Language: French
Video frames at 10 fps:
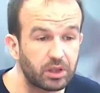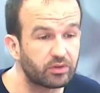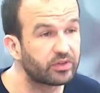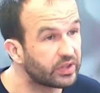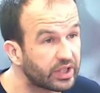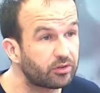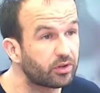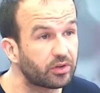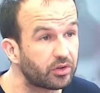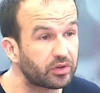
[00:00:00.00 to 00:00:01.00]
millions de
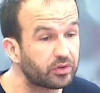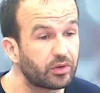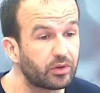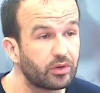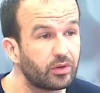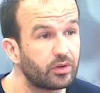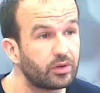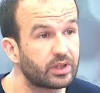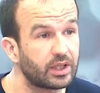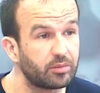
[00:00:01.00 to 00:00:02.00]
signatures dans notre 4 millions 4
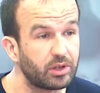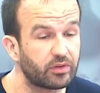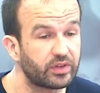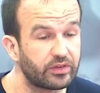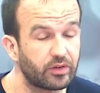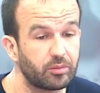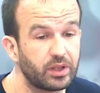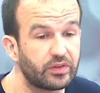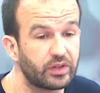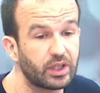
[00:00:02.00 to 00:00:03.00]
euh,
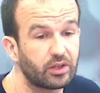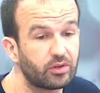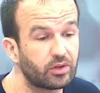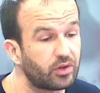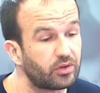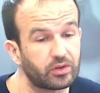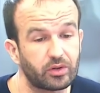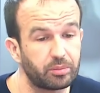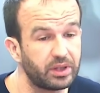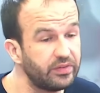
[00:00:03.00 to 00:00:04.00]
euh, signatures dans
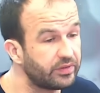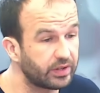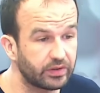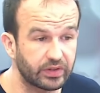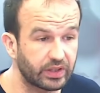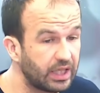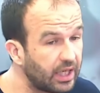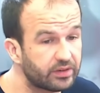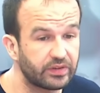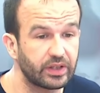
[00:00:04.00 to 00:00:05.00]
notre pays. C'est
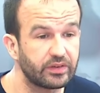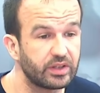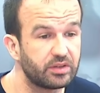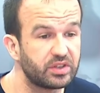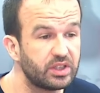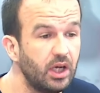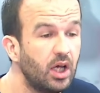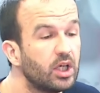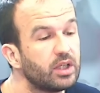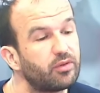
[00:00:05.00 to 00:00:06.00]
clair que c'est difficile.
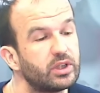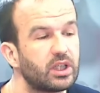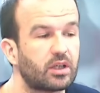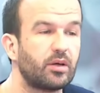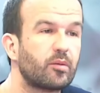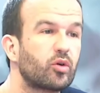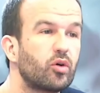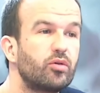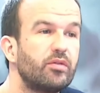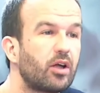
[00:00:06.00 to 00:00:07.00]
Il faut dire quand même que
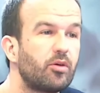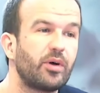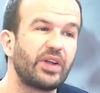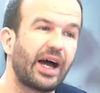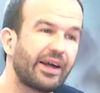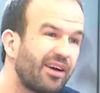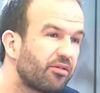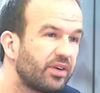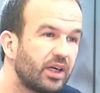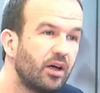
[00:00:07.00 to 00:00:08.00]
le gouvernement n'a rien
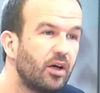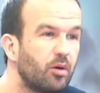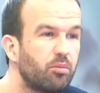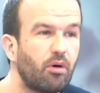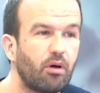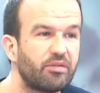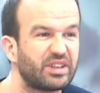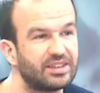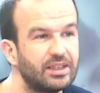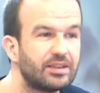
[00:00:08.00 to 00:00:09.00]
fait pour
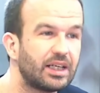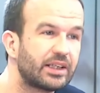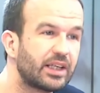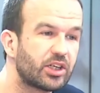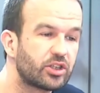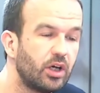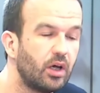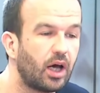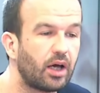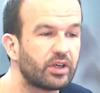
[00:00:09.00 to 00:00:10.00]
faciliter la tâche,
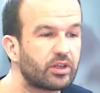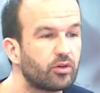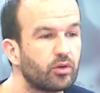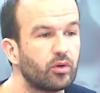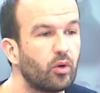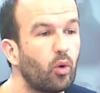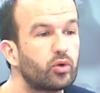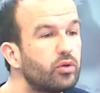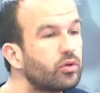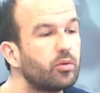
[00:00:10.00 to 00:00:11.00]
avec
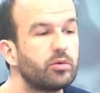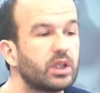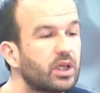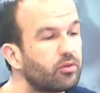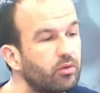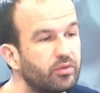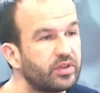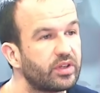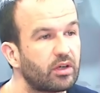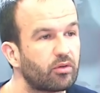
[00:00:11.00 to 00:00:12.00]
aucune communication
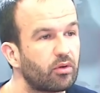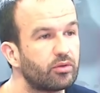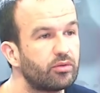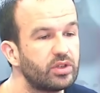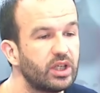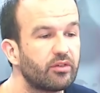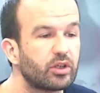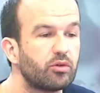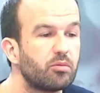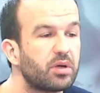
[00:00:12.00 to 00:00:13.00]
officielle sur le sujet,
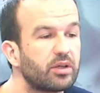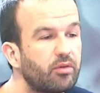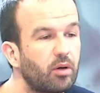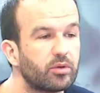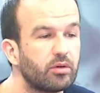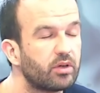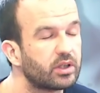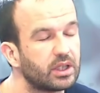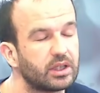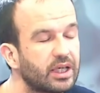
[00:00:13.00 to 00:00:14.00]
avec une plateforme de
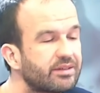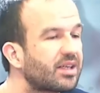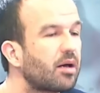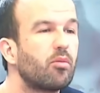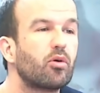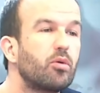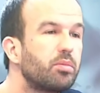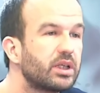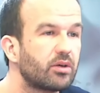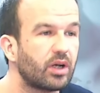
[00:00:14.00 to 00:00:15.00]
vote qui était extrêmement
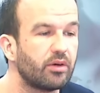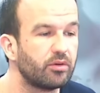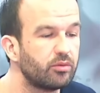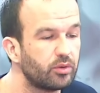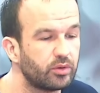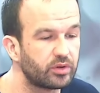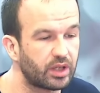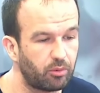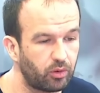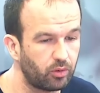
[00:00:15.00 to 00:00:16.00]
compliquée. On l'avait vu
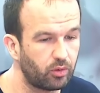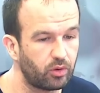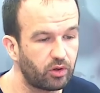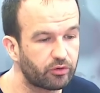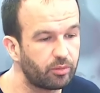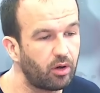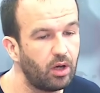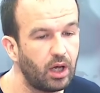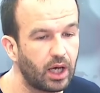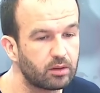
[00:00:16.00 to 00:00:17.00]
notamment au lancement,
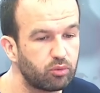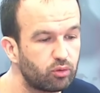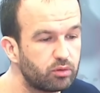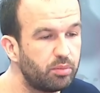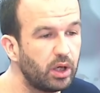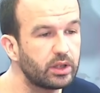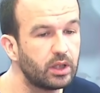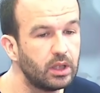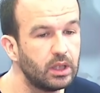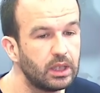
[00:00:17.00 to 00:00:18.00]
avec beaucoup de bugs.
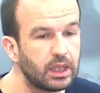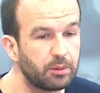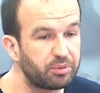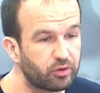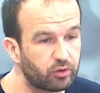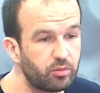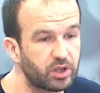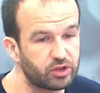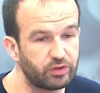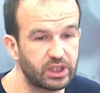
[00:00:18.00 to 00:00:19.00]
Et puis surtout,
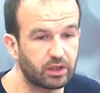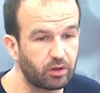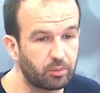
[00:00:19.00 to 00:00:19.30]
moi, je veux dire